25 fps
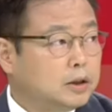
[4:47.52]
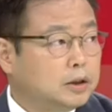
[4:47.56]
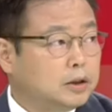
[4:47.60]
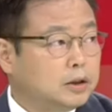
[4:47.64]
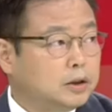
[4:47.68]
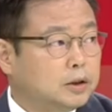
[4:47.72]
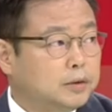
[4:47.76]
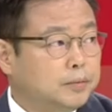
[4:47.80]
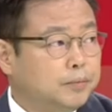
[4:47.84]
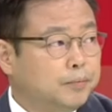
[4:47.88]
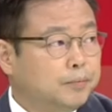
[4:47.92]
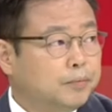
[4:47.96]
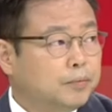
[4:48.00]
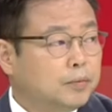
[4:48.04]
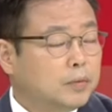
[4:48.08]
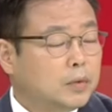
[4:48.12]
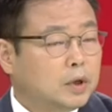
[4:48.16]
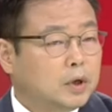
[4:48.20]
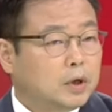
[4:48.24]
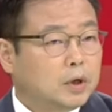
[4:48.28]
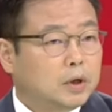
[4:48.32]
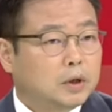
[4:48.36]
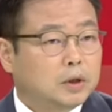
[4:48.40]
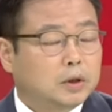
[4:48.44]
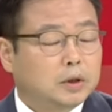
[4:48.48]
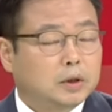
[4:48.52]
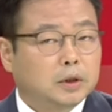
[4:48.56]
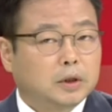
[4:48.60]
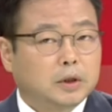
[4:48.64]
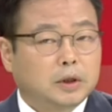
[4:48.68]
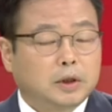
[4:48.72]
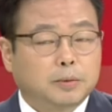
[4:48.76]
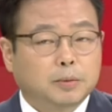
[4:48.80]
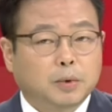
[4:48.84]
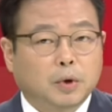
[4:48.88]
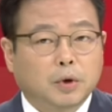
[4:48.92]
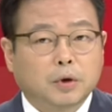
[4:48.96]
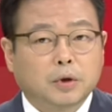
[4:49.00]
지금 그
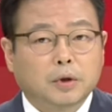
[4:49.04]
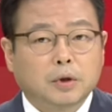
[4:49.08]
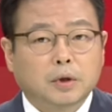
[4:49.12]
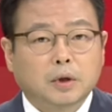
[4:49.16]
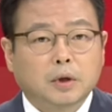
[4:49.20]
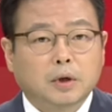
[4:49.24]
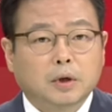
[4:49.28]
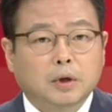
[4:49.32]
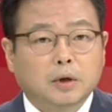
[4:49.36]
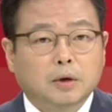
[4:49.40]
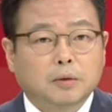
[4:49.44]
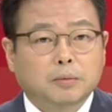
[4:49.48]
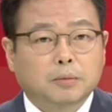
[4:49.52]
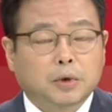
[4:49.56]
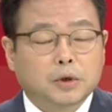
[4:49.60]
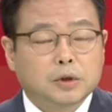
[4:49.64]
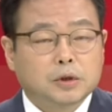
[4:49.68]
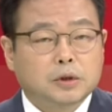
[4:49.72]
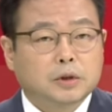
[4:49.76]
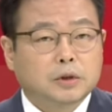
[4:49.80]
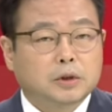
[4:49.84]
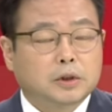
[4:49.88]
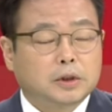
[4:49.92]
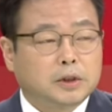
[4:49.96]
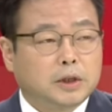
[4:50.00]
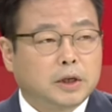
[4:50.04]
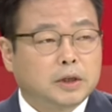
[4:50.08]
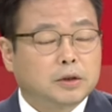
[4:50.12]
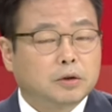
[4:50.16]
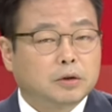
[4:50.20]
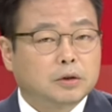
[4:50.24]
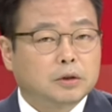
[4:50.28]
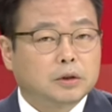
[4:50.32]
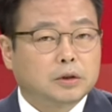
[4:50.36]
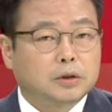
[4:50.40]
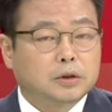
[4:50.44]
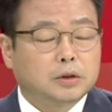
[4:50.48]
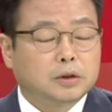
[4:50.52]
이번 퍼스트
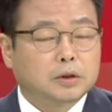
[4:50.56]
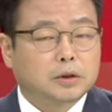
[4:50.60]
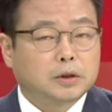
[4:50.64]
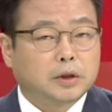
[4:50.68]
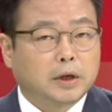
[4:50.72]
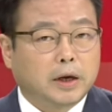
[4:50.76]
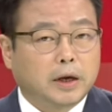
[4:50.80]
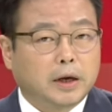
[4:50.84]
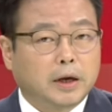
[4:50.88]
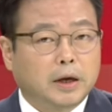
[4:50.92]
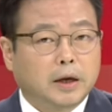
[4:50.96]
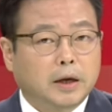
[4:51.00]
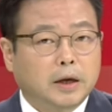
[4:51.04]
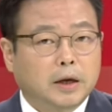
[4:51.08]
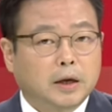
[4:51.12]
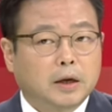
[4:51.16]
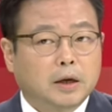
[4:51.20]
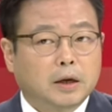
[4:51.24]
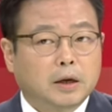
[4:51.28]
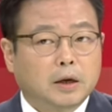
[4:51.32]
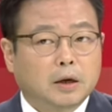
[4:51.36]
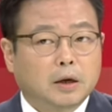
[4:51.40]
디센던트의